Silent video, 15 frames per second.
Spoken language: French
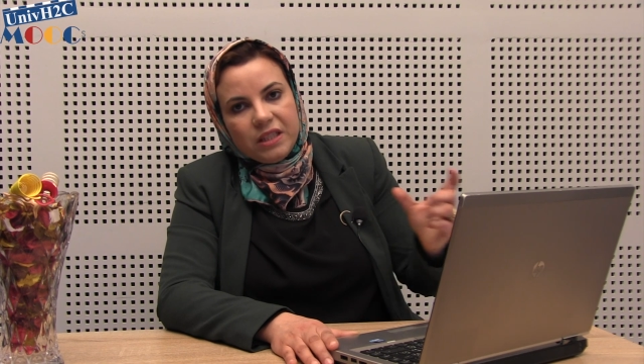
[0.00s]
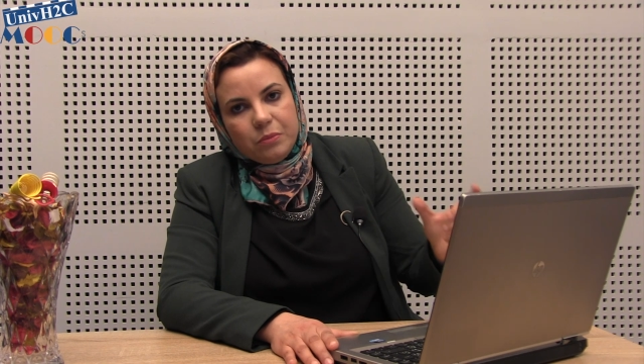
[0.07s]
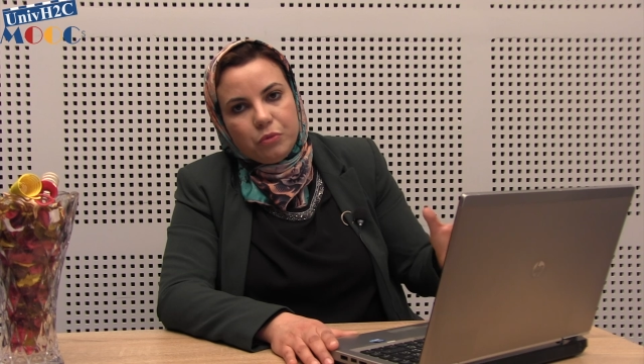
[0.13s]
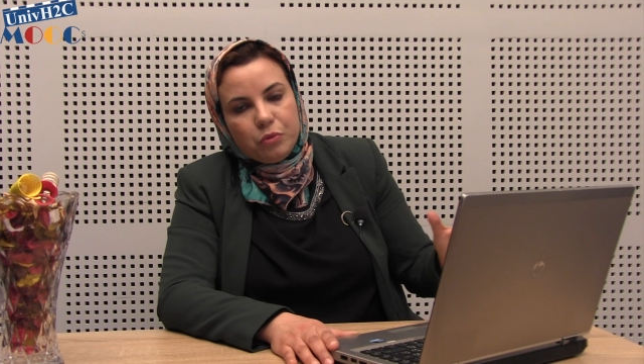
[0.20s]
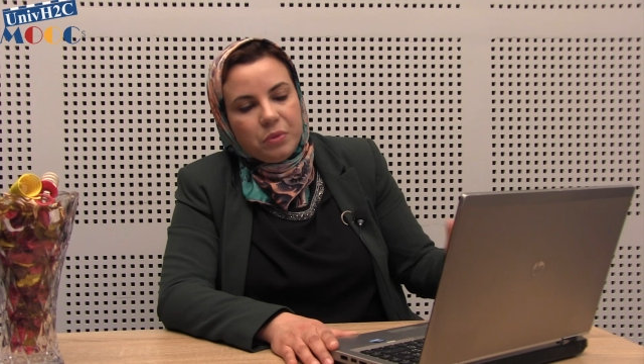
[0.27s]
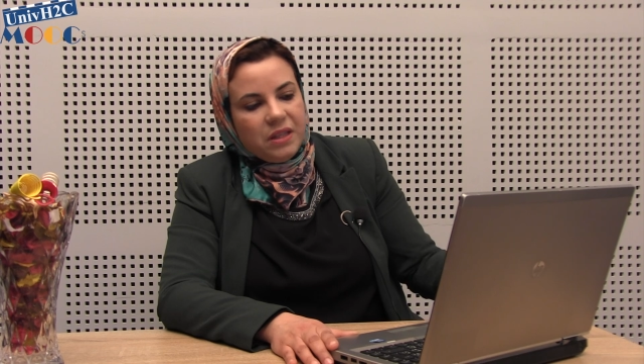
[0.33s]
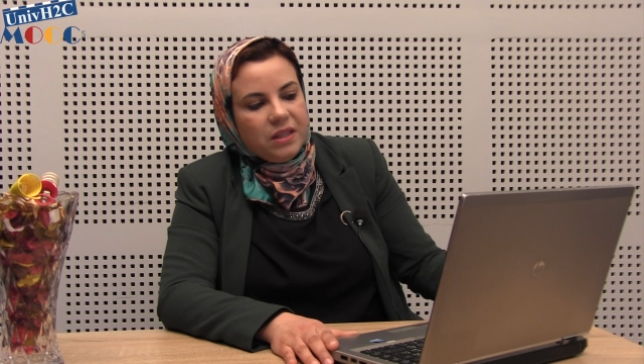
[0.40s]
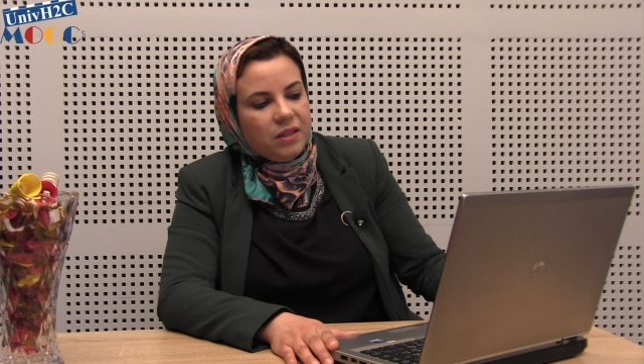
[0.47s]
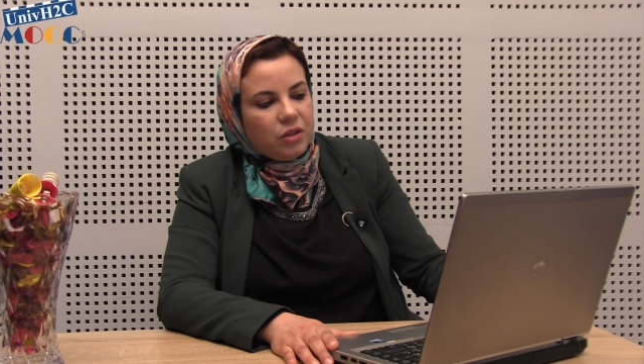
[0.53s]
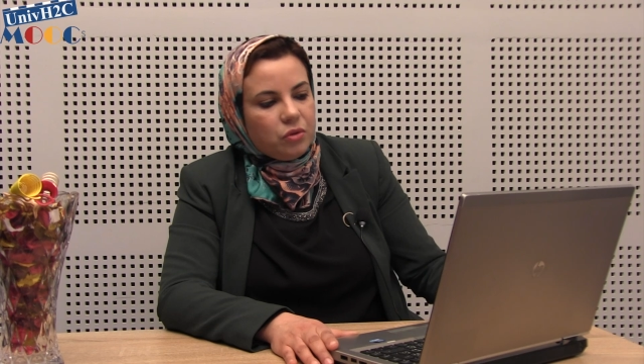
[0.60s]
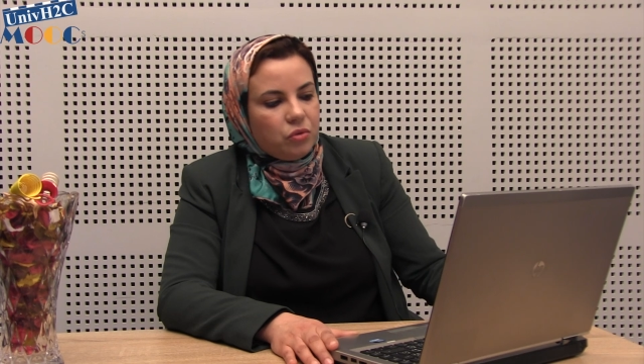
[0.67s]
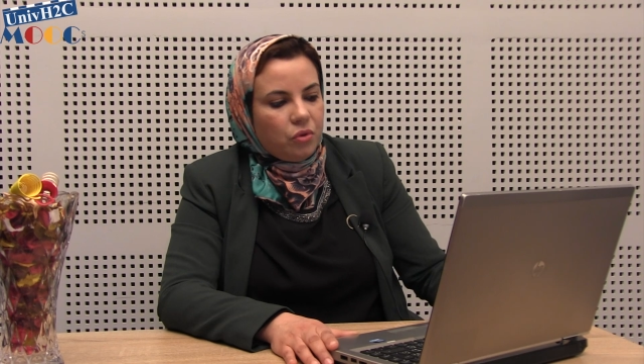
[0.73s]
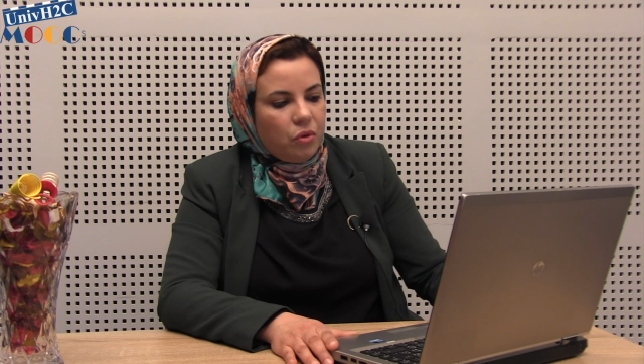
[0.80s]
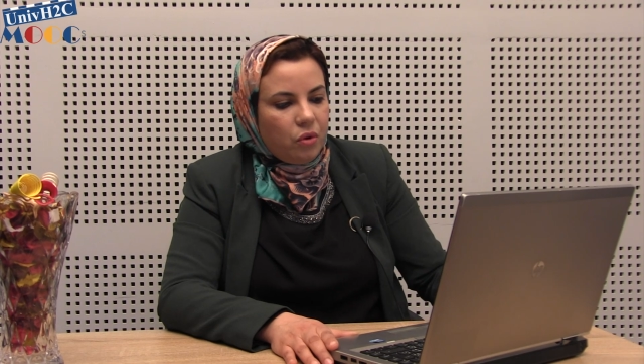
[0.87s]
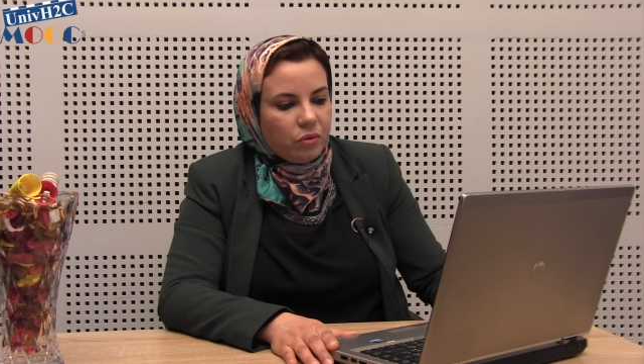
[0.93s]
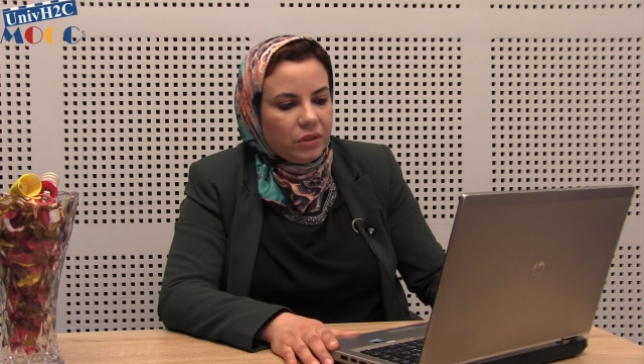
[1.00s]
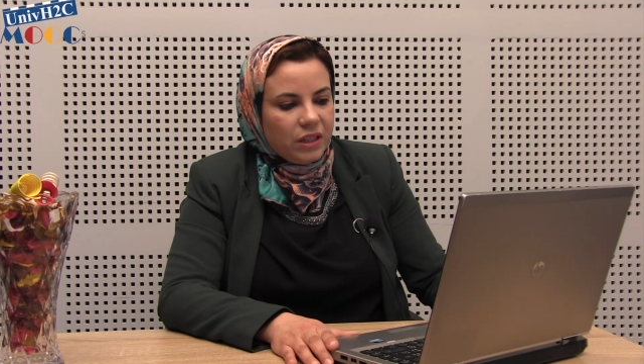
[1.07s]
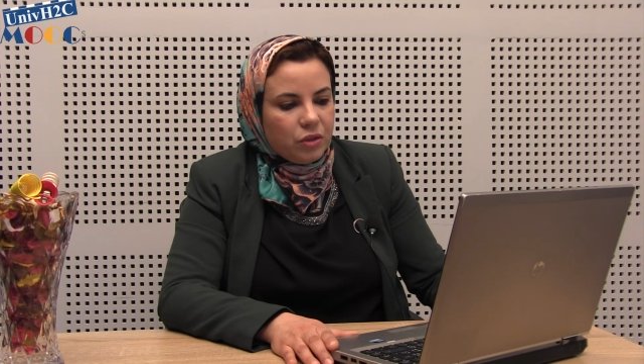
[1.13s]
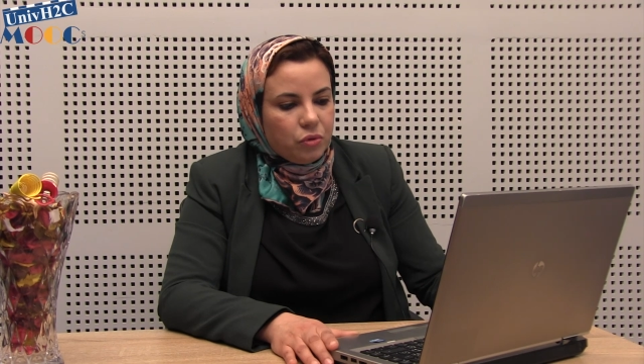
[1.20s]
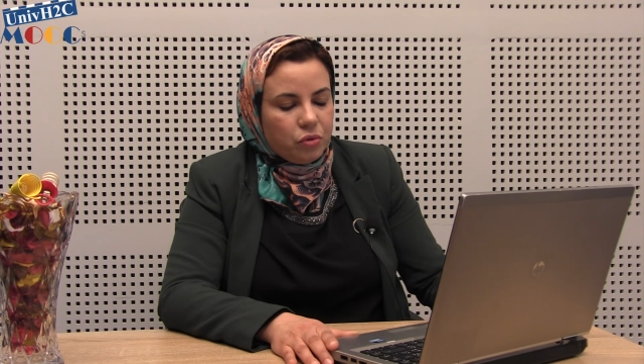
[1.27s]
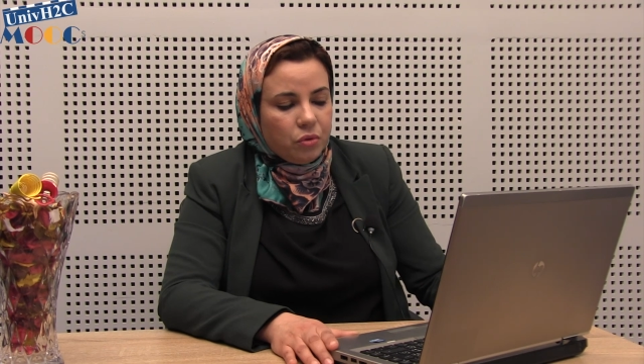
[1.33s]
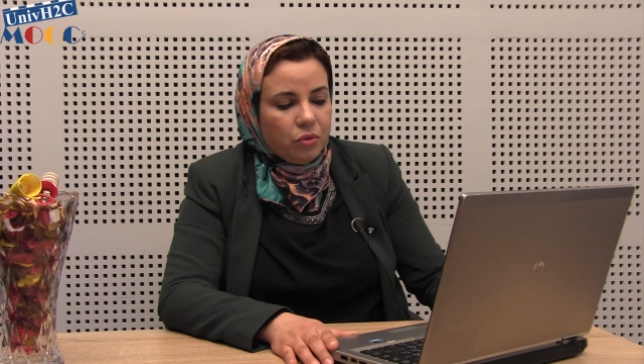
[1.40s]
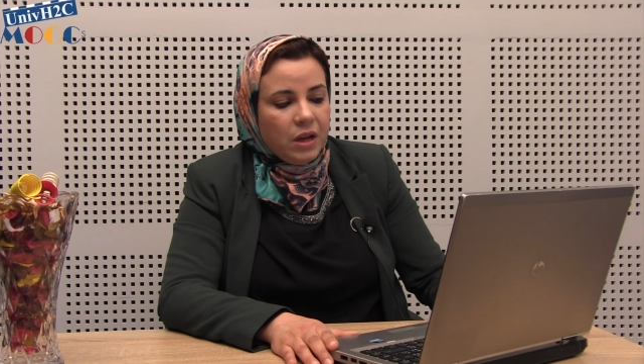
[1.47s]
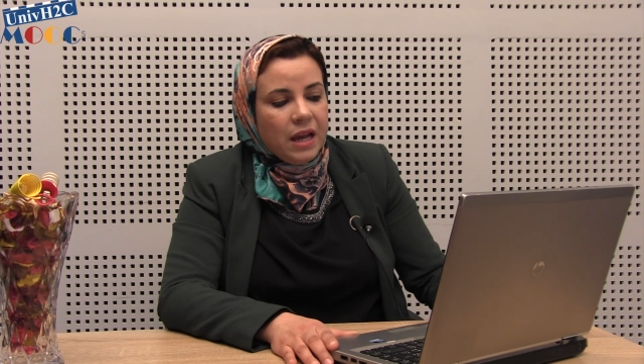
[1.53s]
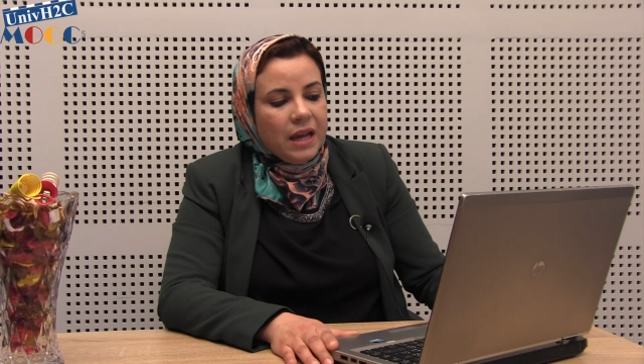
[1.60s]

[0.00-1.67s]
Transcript: l'immobilisation en question.